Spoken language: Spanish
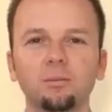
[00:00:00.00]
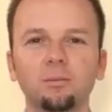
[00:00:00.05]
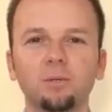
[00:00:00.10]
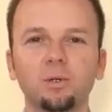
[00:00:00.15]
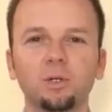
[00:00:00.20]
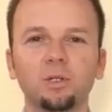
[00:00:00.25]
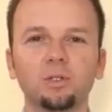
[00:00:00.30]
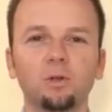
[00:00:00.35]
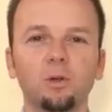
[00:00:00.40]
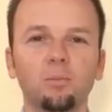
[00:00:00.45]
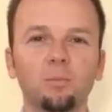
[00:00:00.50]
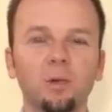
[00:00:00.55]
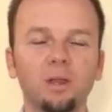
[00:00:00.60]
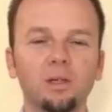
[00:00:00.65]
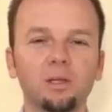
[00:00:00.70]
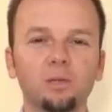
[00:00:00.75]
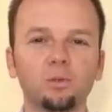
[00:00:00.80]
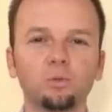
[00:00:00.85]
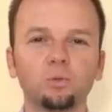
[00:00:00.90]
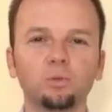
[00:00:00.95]
Por eso el
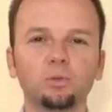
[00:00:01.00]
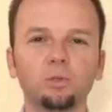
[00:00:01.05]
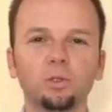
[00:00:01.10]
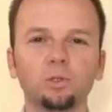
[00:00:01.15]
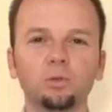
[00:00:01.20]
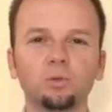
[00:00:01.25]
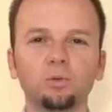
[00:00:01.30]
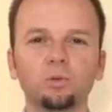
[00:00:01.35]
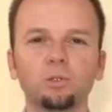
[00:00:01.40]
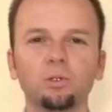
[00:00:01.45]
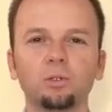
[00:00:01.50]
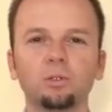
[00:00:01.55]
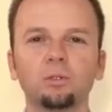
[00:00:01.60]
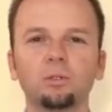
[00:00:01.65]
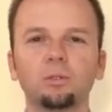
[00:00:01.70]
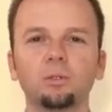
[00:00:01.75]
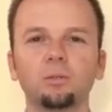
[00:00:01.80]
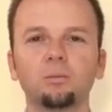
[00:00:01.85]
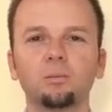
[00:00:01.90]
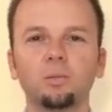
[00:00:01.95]
Padre tú sois uno,
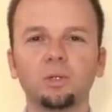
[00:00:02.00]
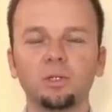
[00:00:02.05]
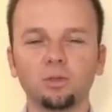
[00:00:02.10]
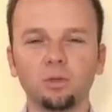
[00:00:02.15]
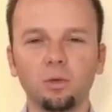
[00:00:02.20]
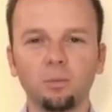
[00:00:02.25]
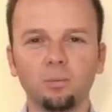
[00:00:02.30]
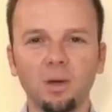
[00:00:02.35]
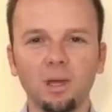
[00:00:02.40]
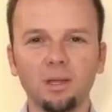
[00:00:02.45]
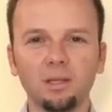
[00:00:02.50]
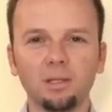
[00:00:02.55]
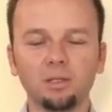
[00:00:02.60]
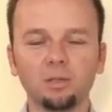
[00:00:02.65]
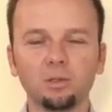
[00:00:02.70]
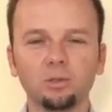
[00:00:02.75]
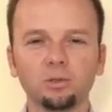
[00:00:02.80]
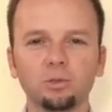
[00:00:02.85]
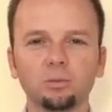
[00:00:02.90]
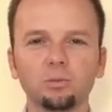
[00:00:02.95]
por eso el Padre
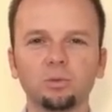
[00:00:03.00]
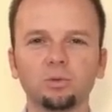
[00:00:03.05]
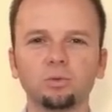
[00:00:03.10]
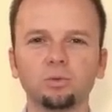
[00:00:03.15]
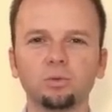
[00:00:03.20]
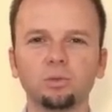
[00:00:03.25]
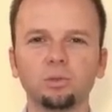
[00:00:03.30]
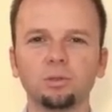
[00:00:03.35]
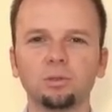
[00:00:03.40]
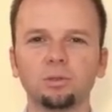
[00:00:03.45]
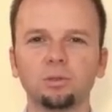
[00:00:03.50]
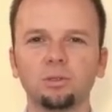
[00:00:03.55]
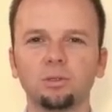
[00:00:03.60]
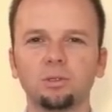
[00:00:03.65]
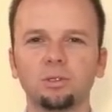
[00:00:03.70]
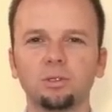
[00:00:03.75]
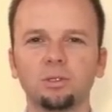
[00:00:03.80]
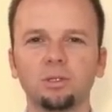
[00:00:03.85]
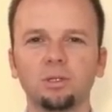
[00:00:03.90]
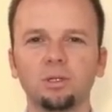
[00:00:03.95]
y yo somos uno.
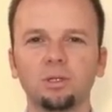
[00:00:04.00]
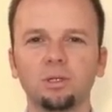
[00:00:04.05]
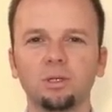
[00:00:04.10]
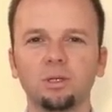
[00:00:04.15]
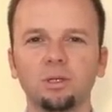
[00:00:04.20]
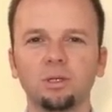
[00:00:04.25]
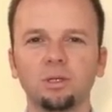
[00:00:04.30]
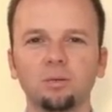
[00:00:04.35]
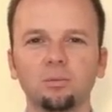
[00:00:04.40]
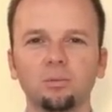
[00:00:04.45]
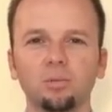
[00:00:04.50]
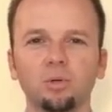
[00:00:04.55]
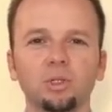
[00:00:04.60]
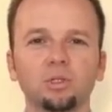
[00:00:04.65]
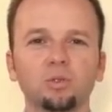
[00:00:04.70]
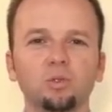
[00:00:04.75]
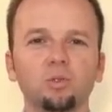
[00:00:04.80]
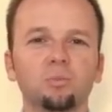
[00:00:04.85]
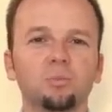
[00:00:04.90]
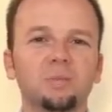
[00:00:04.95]

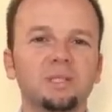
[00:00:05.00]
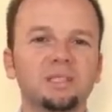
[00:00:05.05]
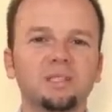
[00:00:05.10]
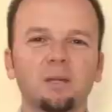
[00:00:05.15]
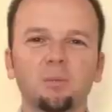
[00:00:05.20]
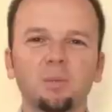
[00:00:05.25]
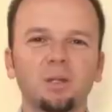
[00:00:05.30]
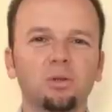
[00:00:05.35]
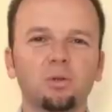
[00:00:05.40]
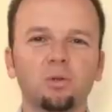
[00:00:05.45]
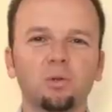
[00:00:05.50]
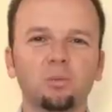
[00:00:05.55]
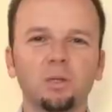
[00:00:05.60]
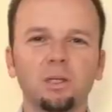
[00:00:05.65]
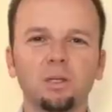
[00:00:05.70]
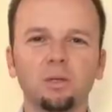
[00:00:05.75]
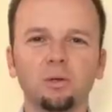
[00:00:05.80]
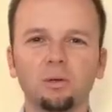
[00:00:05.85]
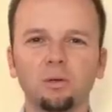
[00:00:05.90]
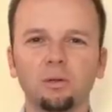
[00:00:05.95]
Porque soy un pensamiento
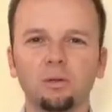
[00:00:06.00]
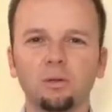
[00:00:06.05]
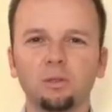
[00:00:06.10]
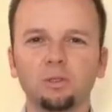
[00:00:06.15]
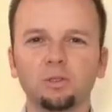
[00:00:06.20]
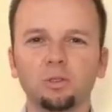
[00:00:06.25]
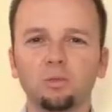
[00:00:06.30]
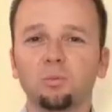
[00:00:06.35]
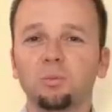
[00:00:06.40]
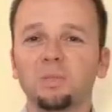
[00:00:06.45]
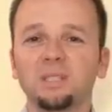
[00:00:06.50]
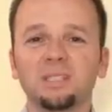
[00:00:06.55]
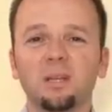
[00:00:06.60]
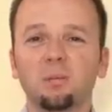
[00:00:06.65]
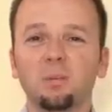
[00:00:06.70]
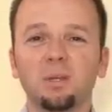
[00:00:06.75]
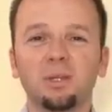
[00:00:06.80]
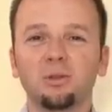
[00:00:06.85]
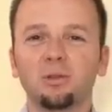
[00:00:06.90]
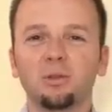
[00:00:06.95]
mío, soy un
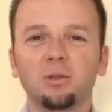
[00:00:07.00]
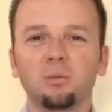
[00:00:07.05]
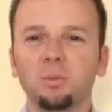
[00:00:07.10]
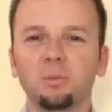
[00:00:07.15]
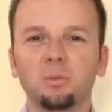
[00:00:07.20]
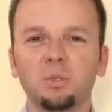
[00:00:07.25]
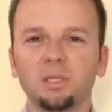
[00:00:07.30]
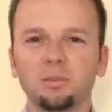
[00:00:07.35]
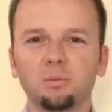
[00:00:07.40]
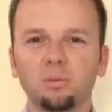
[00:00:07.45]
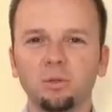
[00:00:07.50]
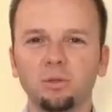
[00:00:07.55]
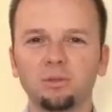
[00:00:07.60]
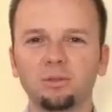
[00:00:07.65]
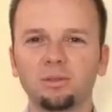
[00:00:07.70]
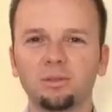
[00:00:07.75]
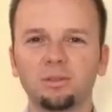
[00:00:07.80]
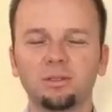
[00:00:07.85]
pensamiento de mí mismo.